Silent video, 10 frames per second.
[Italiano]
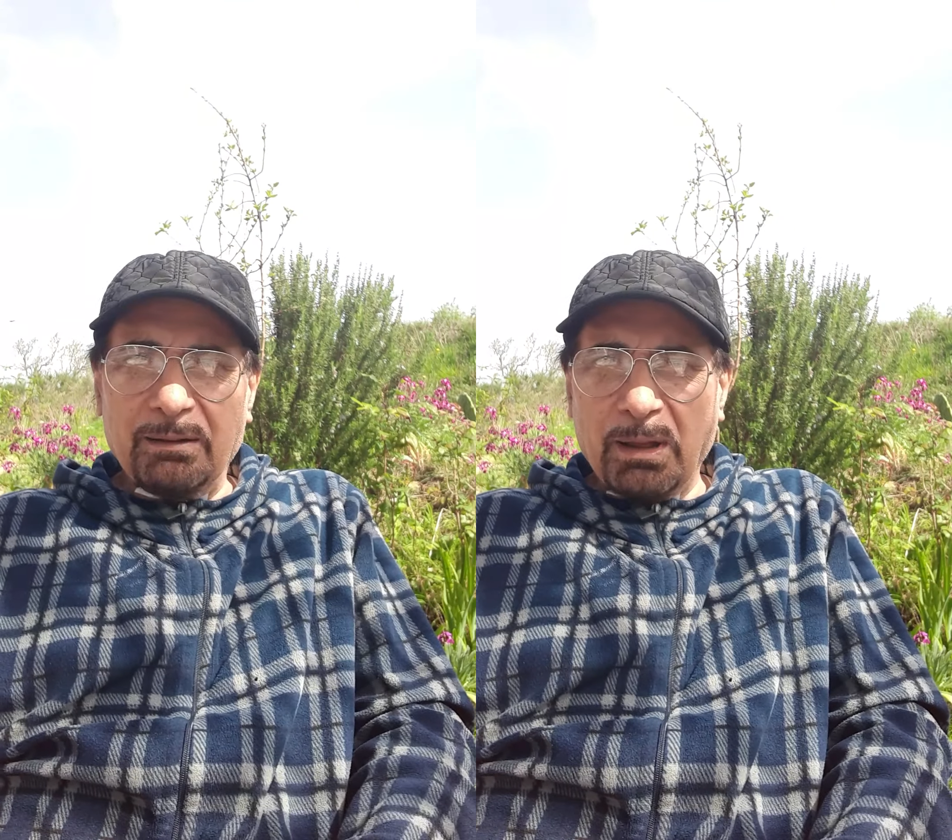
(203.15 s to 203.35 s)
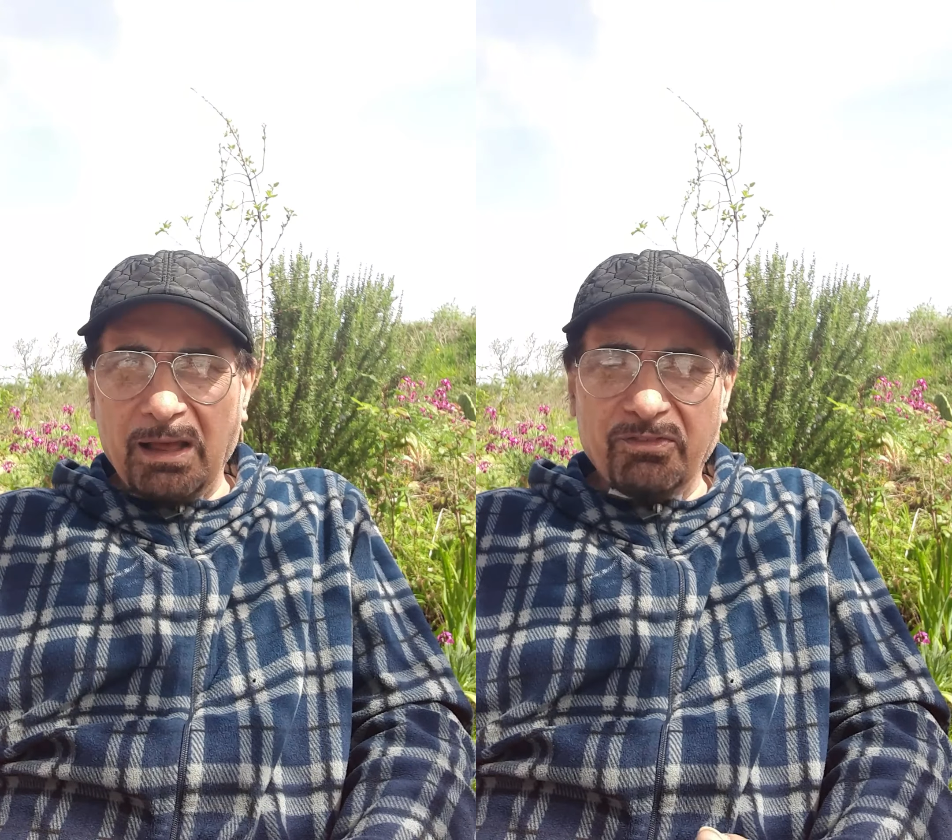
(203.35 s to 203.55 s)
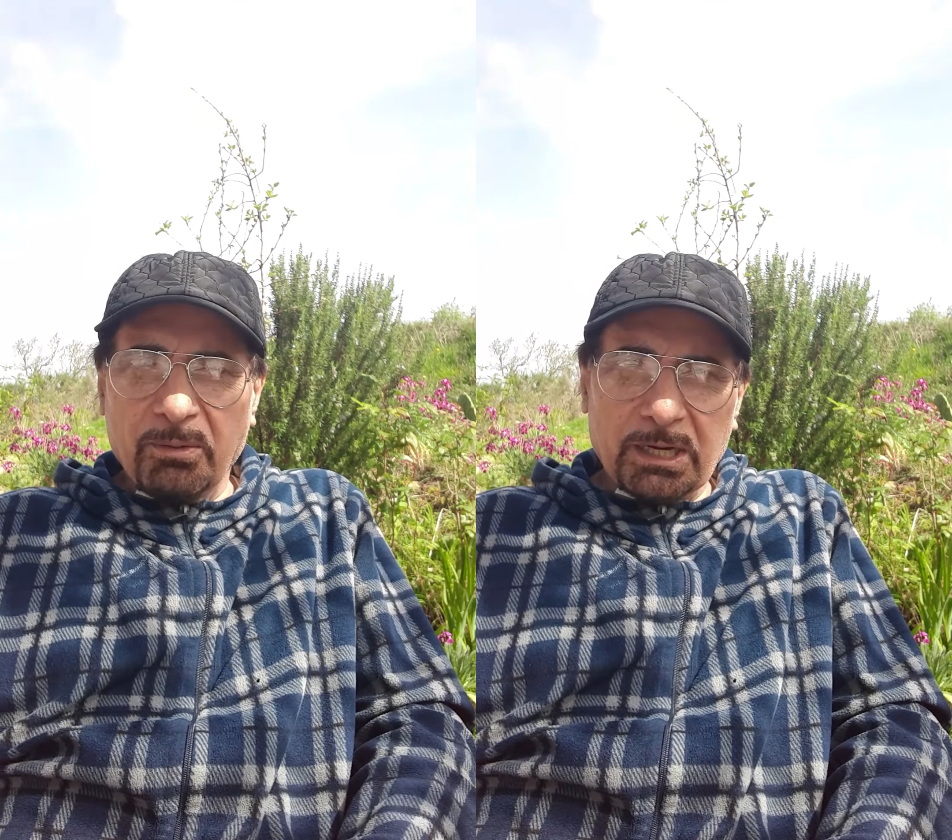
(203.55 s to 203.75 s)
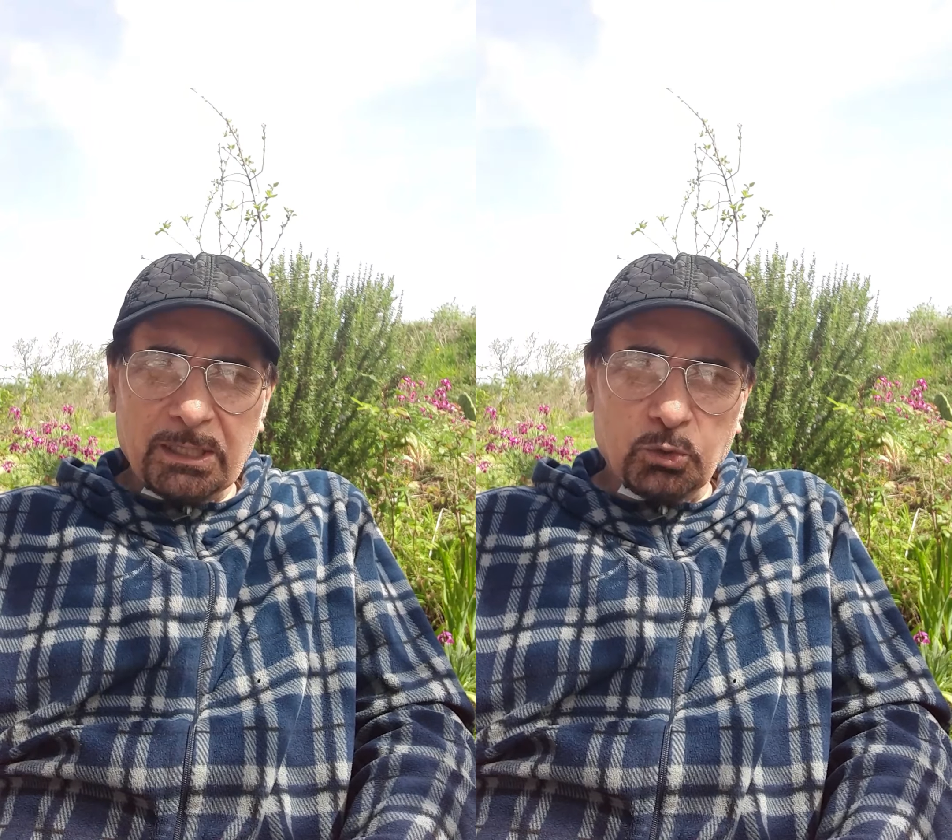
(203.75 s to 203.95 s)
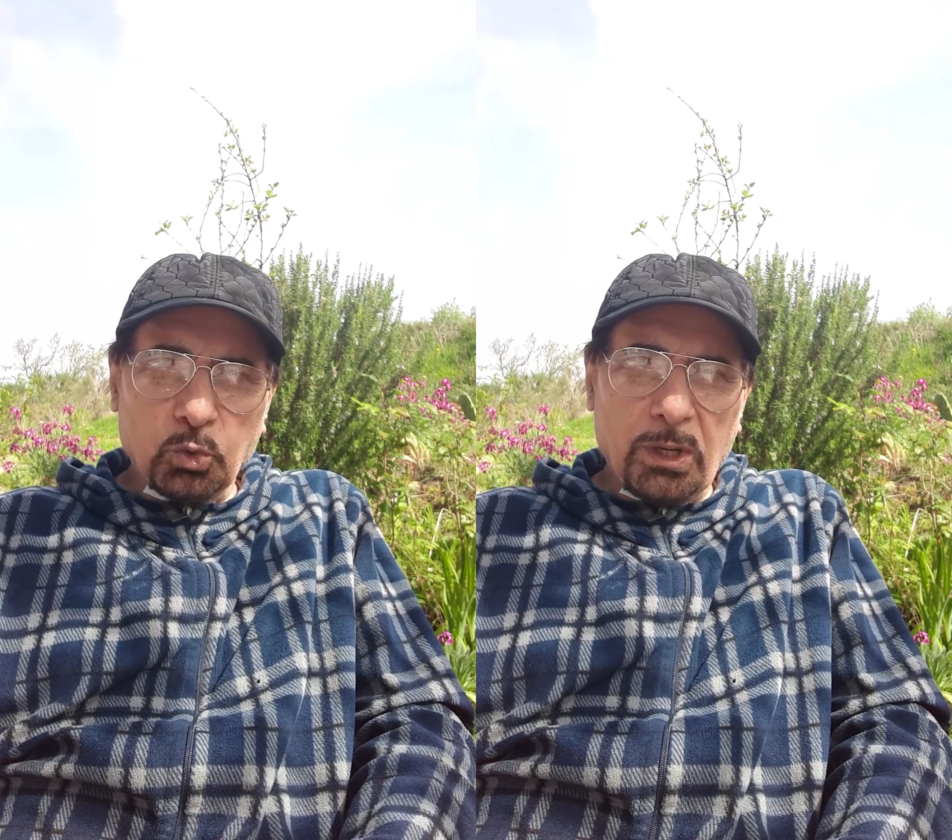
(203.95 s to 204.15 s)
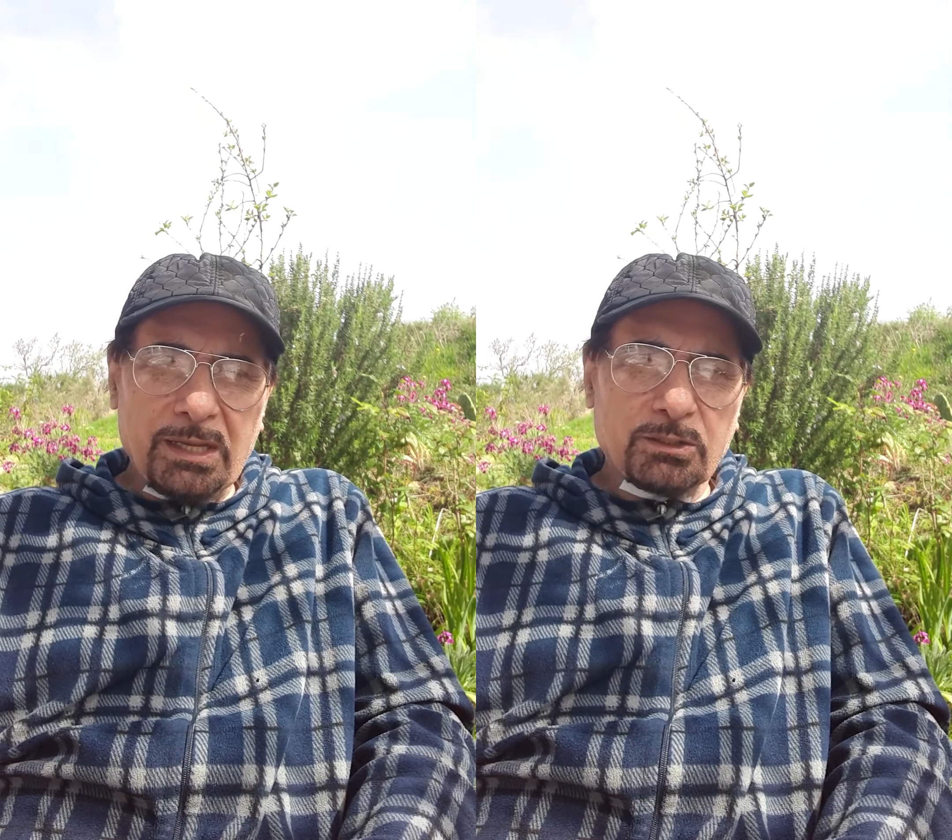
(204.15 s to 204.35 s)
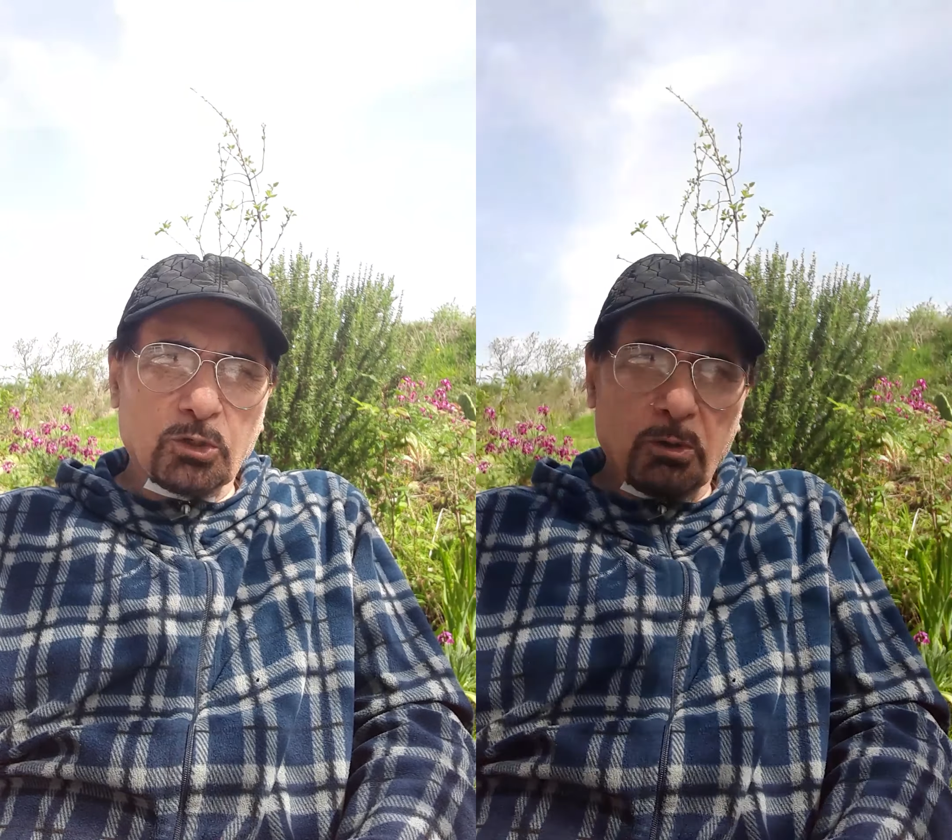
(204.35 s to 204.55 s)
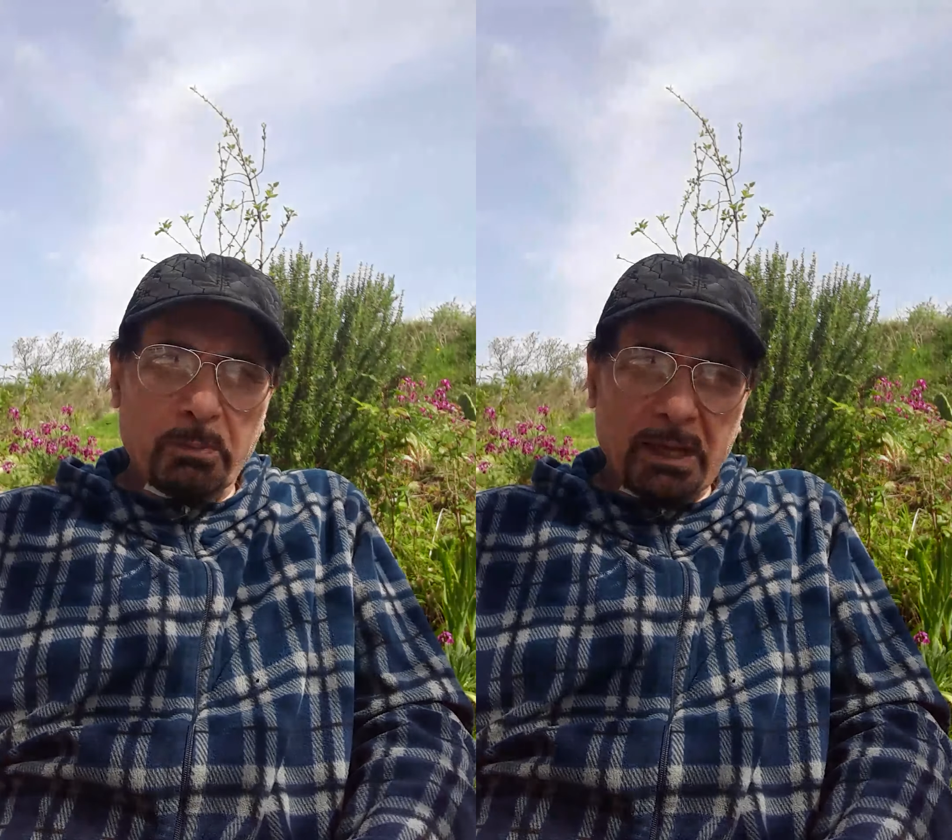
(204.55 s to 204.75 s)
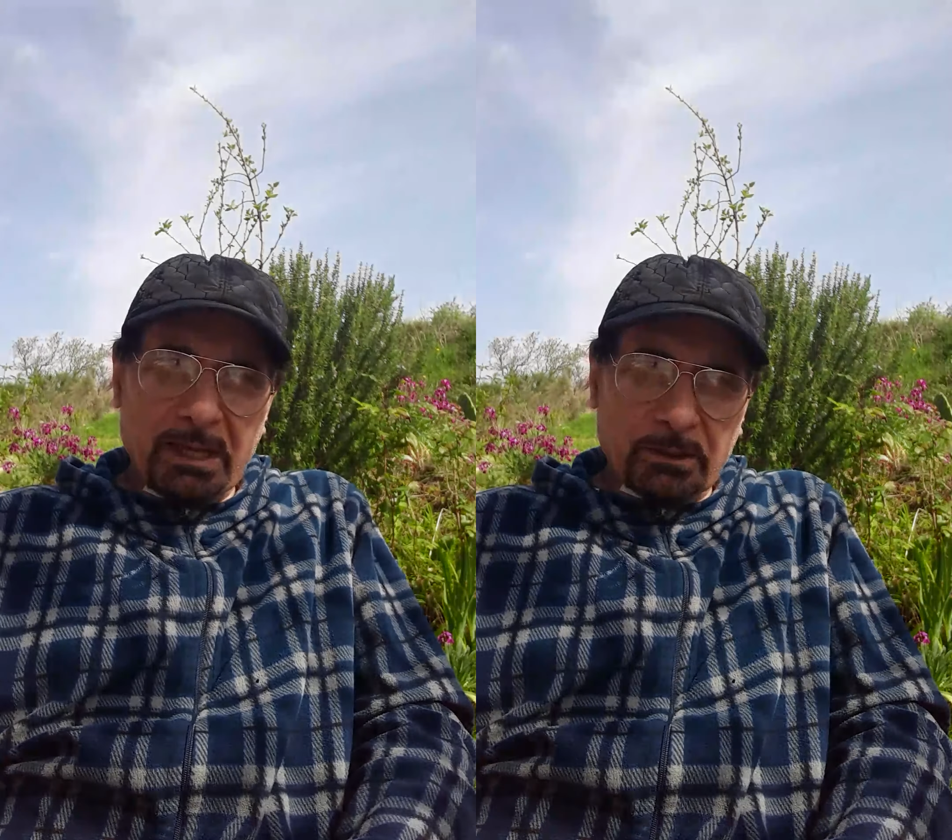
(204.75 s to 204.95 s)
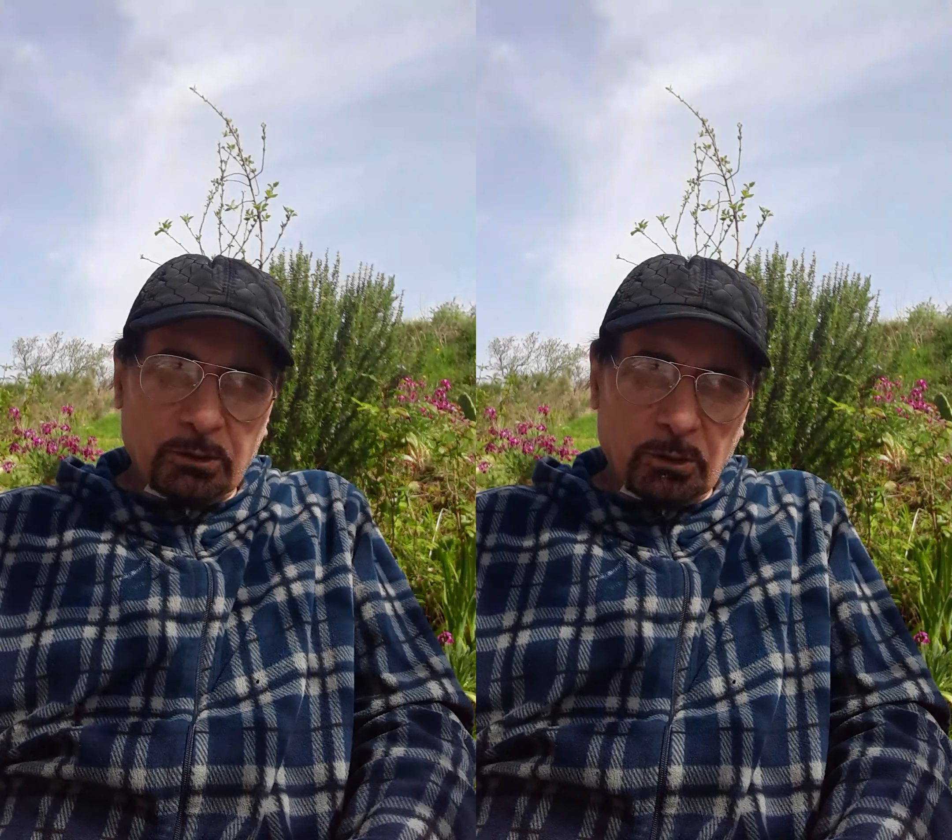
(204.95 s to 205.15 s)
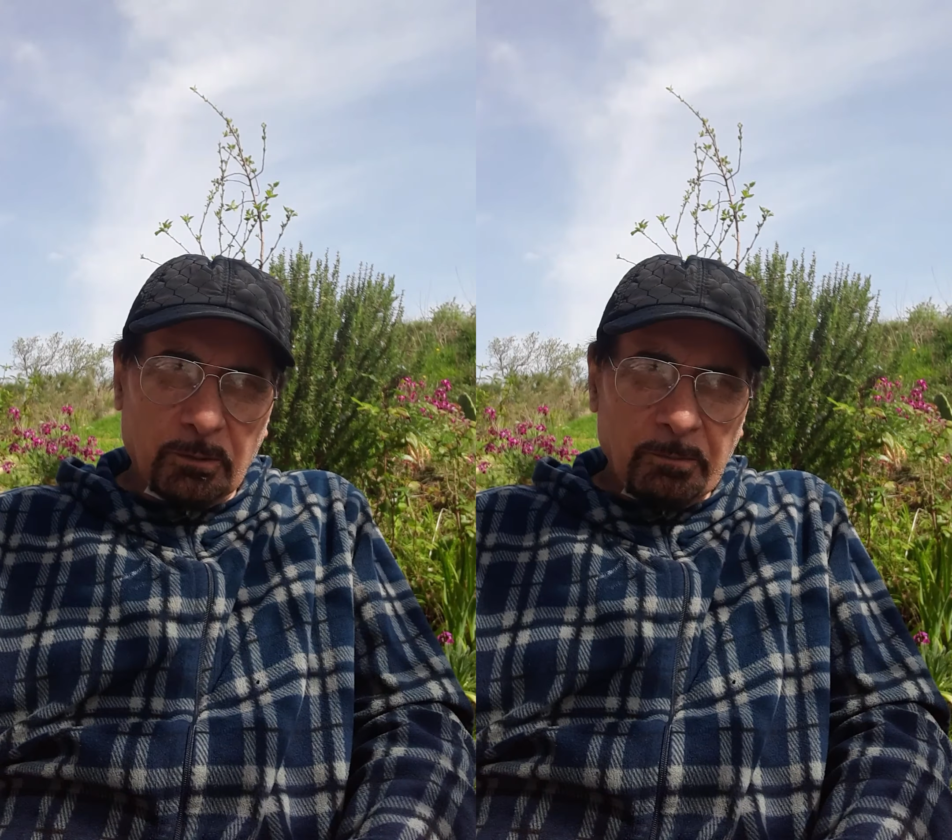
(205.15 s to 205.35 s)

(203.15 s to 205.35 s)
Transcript: mafia perché tu hai scoperto